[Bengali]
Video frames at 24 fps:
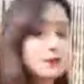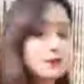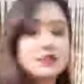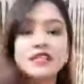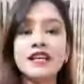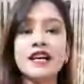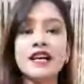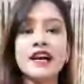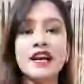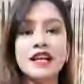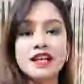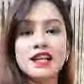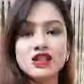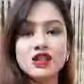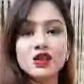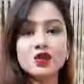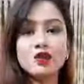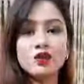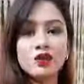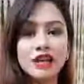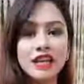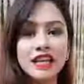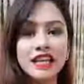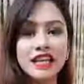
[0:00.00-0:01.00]
যে
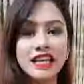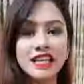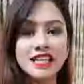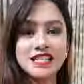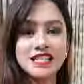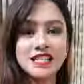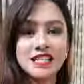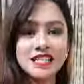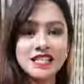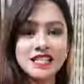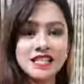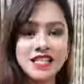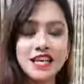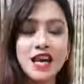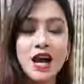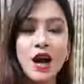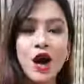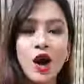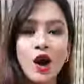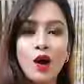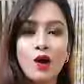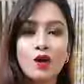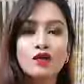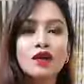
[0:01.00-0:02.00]
কালেকশনগুলো নিয়ে এসেছি
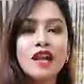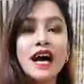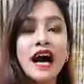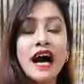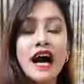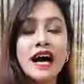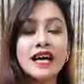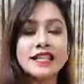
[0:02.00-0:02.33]
ওগুলো